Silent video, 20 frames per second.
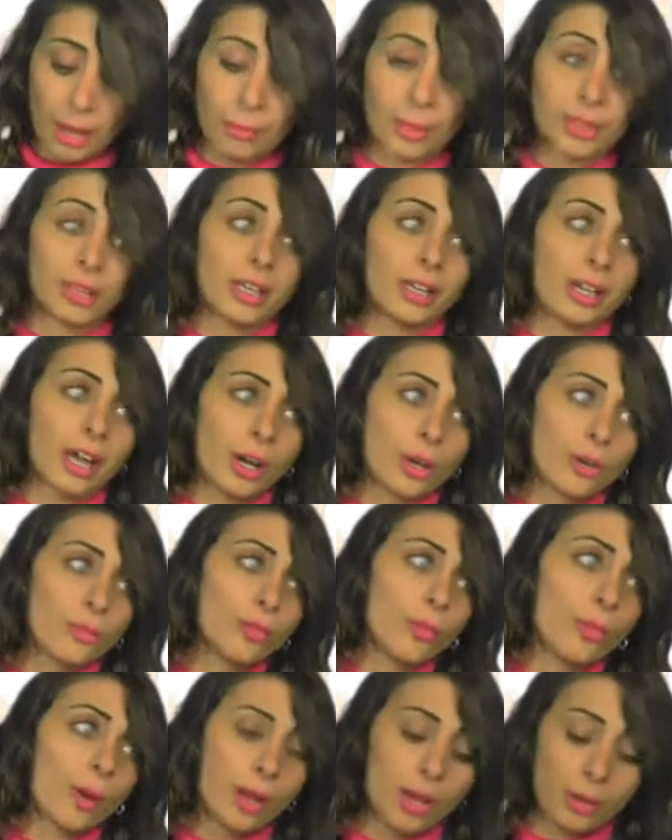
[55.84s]
بدنا
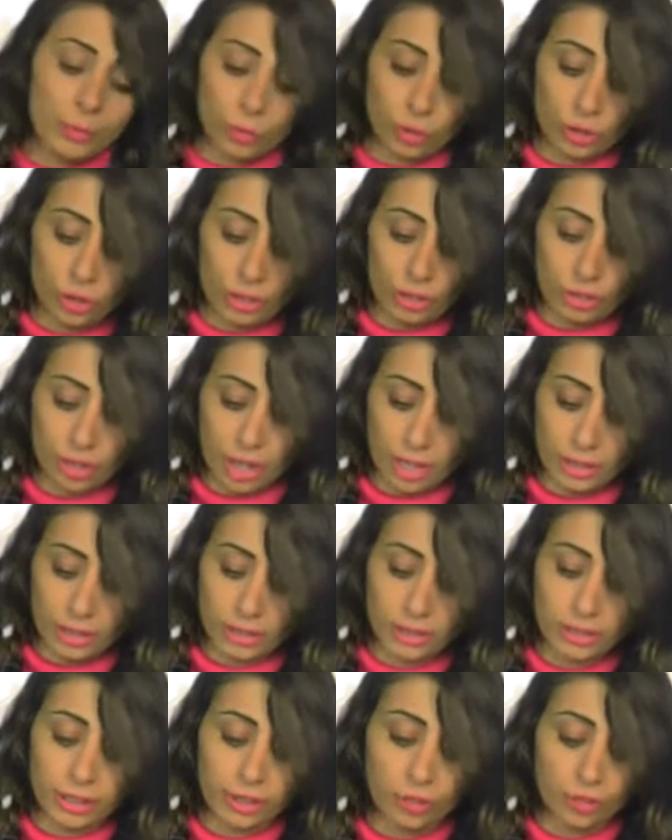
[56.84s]
نعرفكم على منتجات
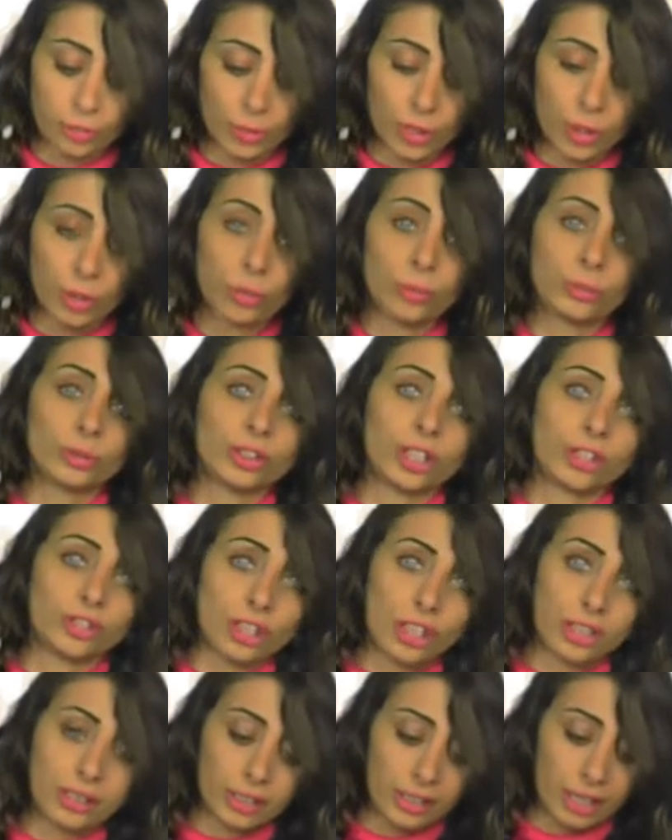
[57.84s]
تجميل
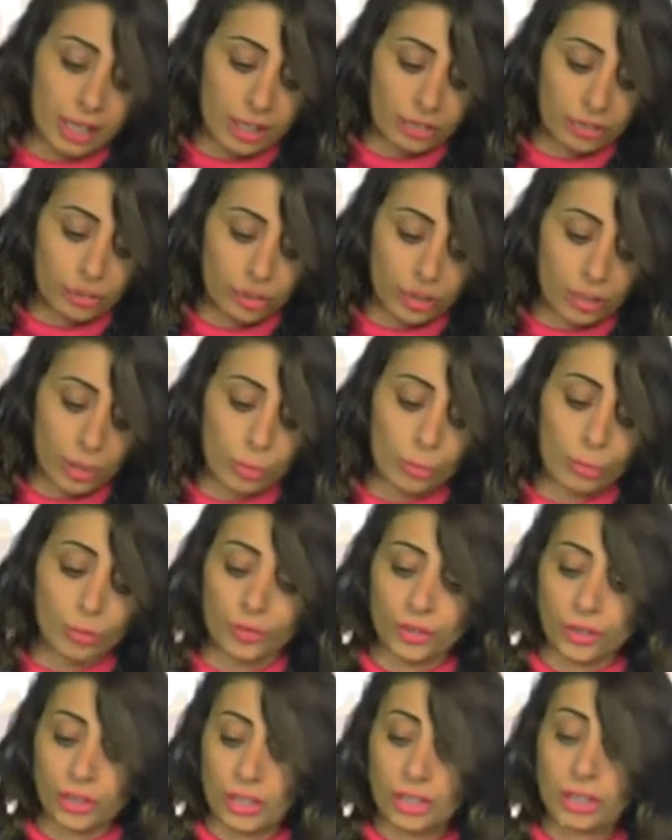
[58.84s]
ومنتجات علاجية
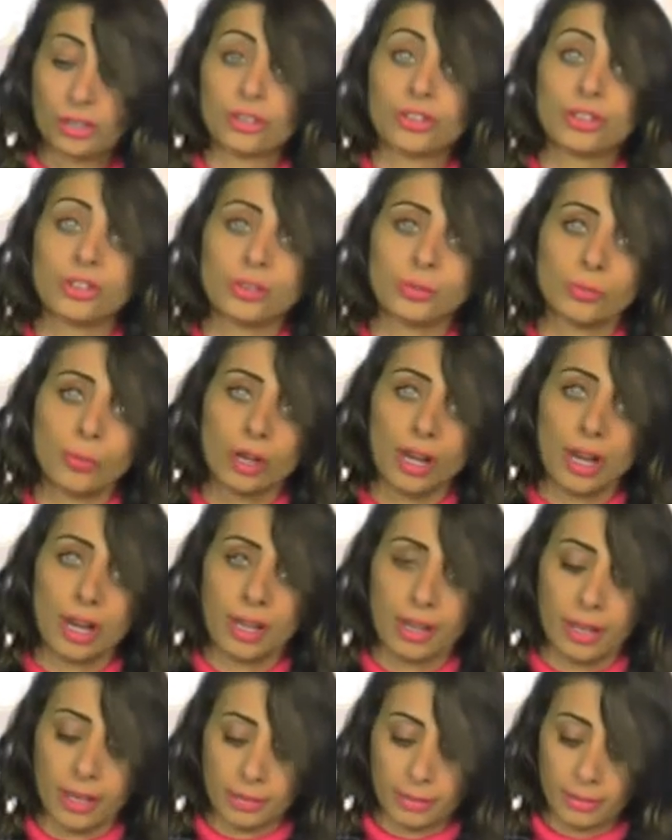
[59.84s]
ومفيدة للجسم
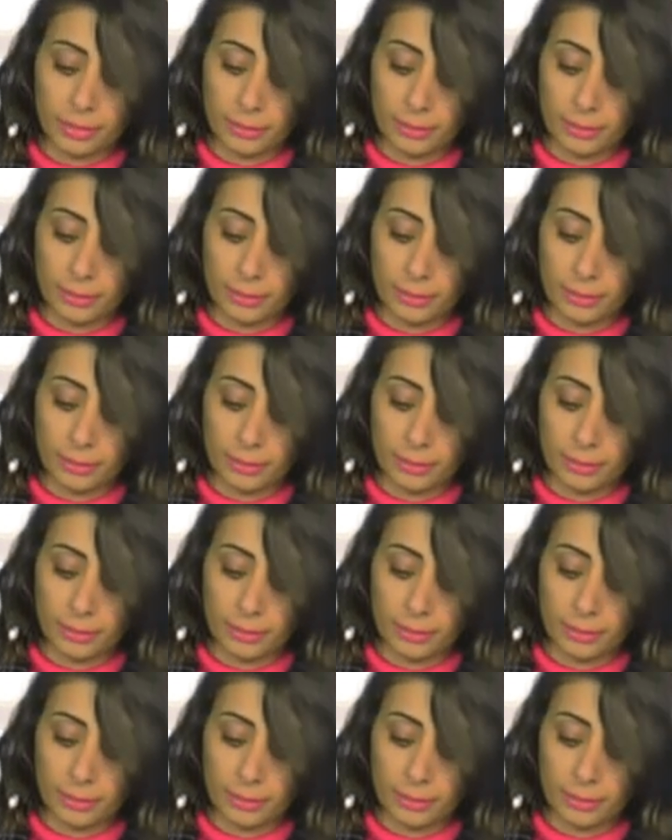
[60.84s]
والحياة